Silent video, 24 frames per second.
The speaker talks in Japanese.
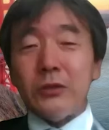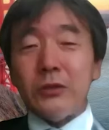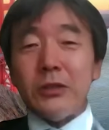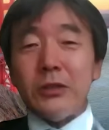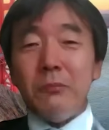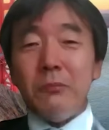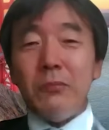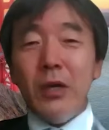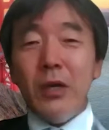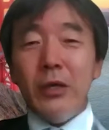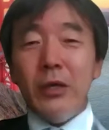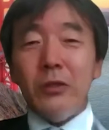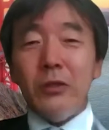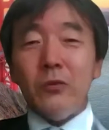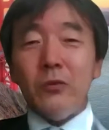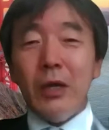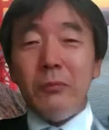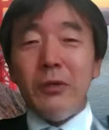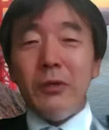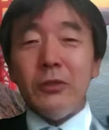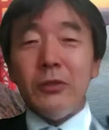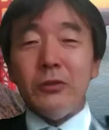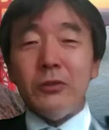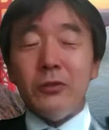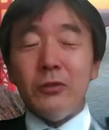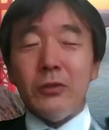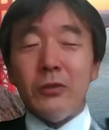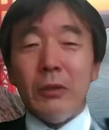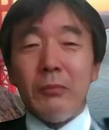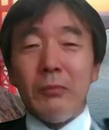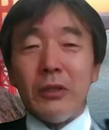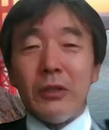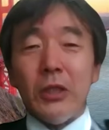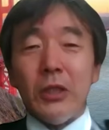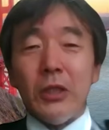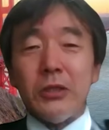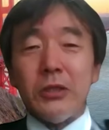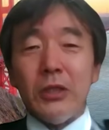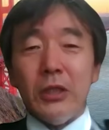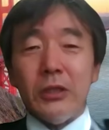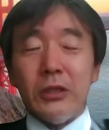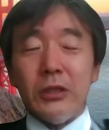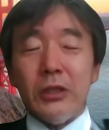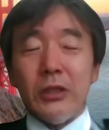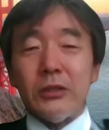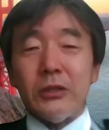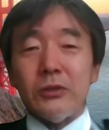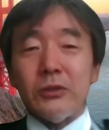103万円の壁っていうのは、確
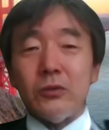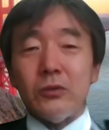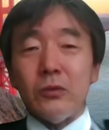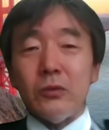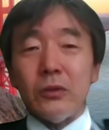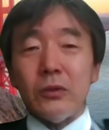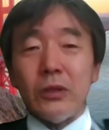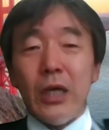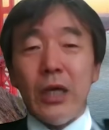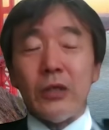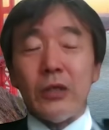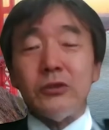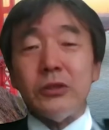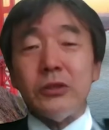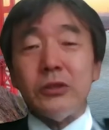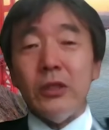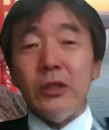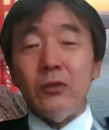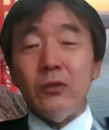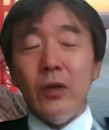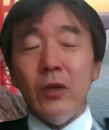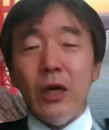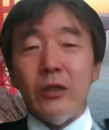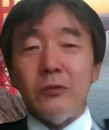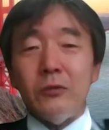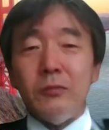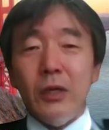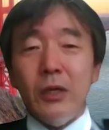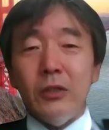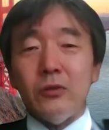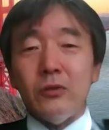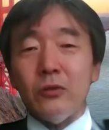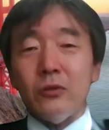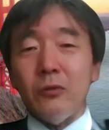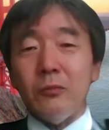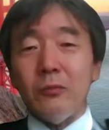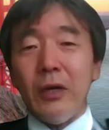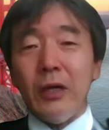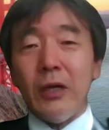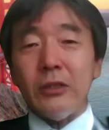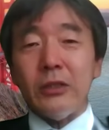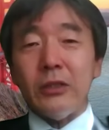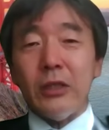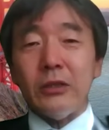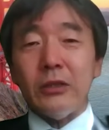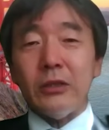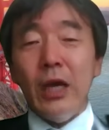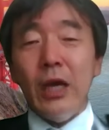かに、その学生のアルバイトの場
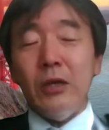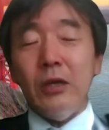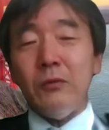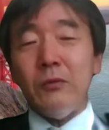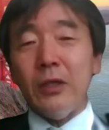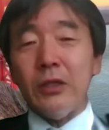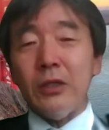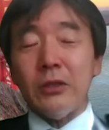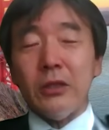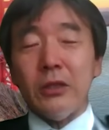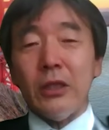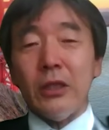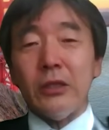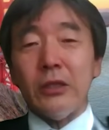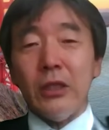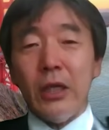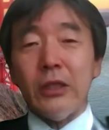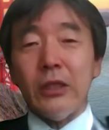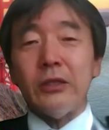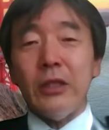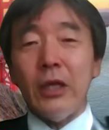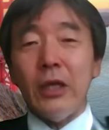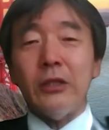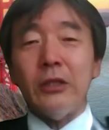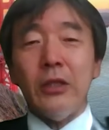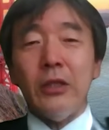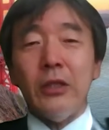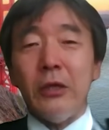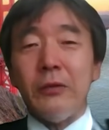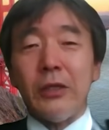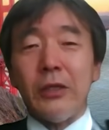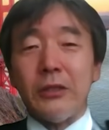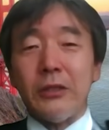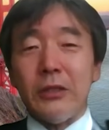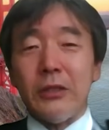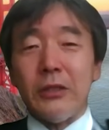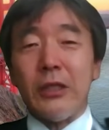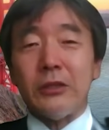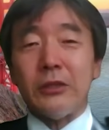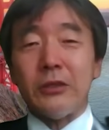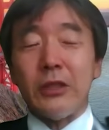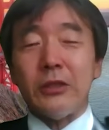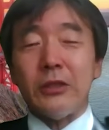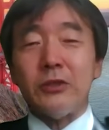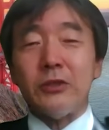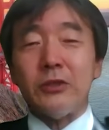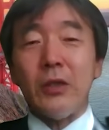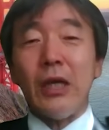合にはないわけではない、ないわけではない
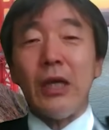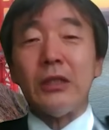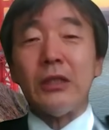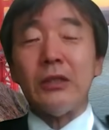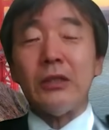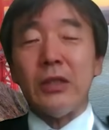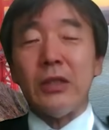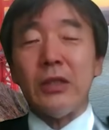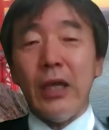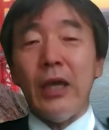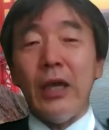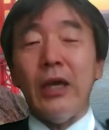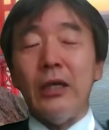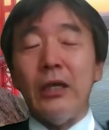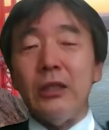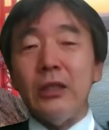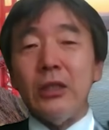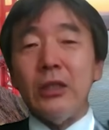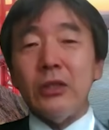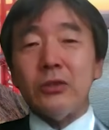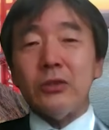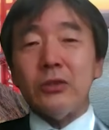というか、一応あって、